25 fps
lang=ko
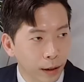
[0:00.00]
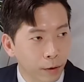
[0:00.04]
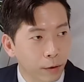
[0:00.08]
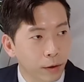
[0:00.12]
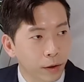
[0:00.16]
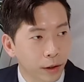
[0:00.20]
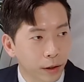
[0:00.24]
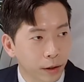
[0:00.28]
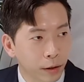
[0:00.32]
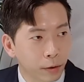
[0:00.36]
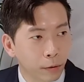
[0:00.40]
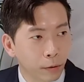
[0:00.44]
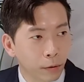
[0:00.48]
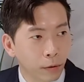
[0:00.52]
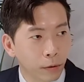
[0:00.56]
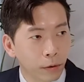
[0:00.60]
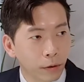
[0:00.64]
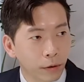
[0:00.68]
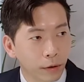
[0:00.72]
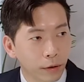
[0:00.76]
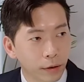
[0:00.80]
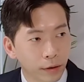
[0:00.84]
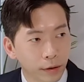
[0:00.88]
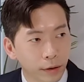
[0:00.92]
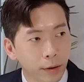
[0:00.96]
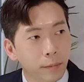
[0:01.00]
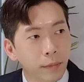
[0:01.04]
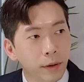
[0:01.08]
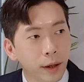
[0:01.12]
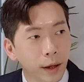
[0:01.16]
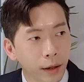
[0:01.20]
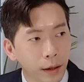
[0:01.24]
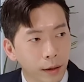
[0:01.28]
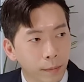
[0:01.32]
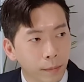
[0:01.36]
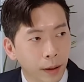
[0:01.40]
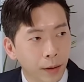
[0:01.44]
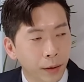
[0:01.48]
이런 식으로
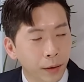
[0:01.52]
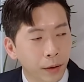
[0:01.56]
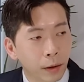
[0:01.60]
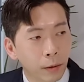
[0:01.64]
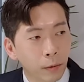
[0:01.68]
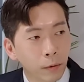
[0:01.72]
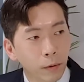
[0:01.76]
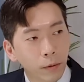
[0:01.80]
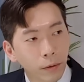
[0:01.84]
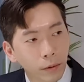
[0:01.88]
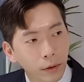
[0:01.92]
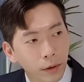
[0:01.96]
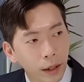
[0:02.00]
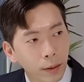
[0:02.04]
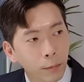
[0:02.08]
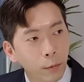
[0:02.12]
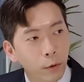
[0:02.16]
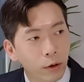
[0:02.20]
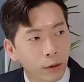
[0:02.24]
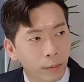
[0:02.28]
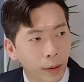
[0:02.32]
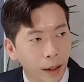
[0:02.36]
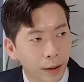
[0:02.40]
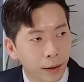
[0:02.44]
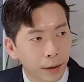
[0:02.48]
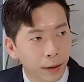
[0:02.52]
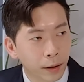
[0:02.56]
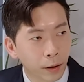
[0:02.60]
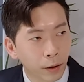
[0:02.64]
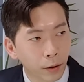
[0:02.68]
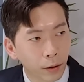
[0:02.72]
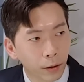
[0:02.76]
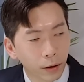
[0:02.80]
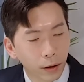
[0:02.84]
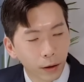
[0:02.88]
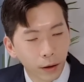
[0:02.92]
썸네일을 만들고 제목을 만들어요.